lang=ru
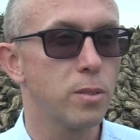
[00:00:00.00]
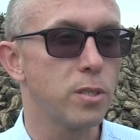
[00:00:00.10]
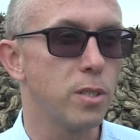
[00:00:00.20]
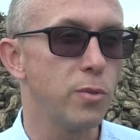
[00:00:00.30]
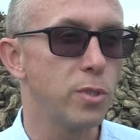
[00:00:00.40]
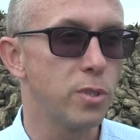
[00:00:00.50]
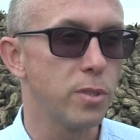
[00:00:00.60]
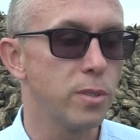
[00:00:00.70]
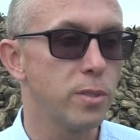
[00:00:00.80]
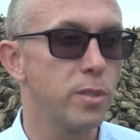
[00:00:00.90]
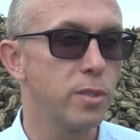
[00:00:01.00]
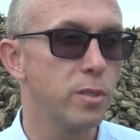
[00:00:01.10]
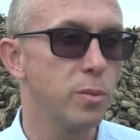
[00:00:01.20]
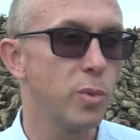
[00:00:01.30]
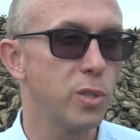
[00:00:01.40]
Соответственно,
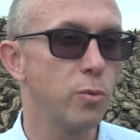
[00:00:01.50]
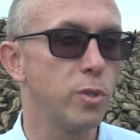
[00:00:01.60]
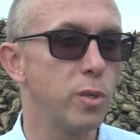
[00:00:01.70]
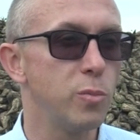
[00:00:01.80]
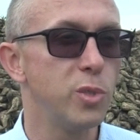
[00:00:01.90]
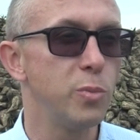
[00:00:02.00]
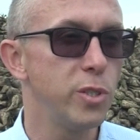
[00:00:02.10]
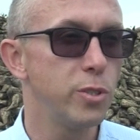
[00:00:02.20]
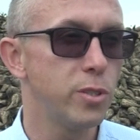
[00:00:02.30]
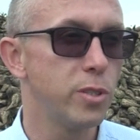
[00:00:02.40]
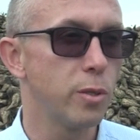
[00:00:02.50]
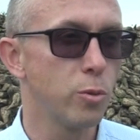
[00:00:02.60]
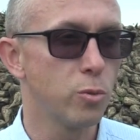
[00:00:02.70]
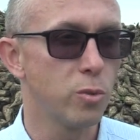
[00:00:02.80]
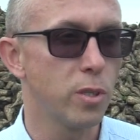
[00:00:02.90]
это позволит обеспечить
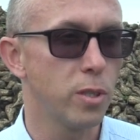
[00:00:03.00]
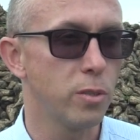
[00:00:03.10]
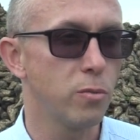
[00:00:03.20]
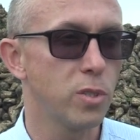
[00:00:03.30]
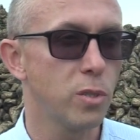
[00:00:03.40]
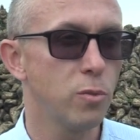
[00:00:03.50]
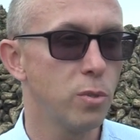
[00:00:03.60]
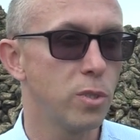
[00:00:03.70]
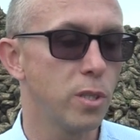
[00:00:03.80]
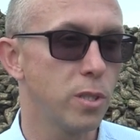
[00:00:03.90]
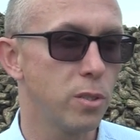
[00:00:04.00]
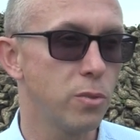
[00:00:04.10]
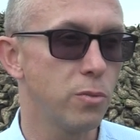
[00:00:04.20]
загрузку сахарного завода сахарной